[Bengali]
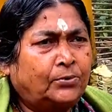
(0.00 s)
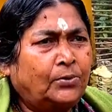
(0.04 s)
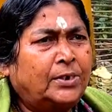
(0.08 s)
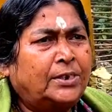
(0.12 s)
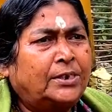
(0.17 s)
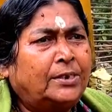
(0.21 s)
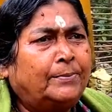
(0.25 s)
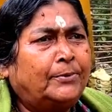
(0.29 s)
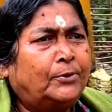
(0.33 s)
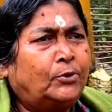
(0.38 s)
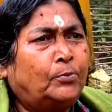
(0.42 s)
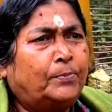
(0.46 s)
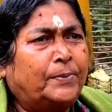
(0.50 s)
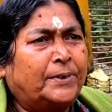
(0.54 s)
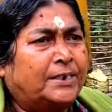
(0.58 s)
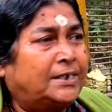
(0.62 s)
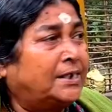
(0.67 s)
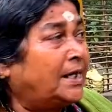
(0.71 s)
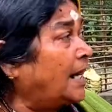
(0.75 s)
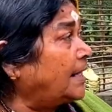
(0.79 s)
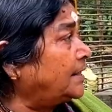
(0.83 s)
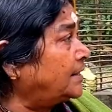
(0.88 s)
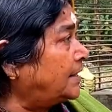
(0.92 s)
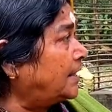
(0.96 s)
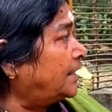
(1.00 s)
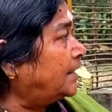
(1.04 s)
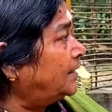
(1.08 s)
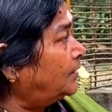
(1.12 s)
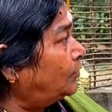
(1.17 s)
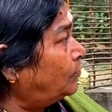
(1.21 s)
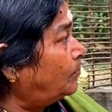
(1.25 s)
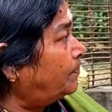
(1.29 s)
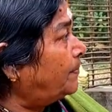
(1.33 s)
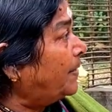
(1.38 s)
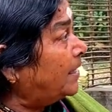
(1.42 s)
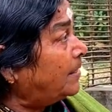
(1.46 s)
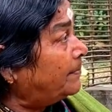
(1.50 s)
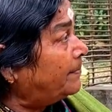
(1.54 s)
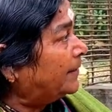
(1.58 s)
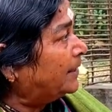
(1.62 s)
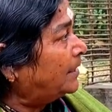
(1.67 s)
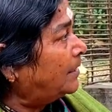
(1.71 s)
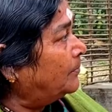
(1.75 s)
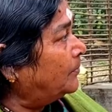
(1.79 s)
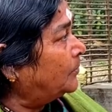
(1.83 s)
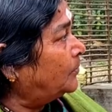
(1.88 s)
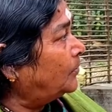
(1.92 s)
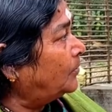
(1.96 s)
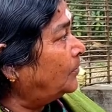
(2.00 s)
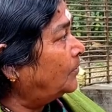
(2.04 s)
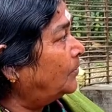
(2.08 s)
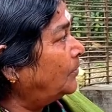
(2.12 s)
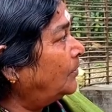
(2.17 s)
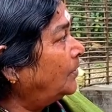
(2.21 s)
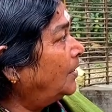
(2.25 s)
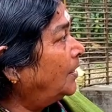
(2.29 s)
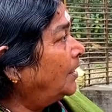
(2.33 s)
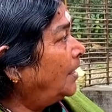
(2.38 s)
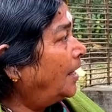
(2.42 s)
চলে যাবে দুপাশে গাছ থাকে দেখো পানে পাতা মতো হ্যাঁ।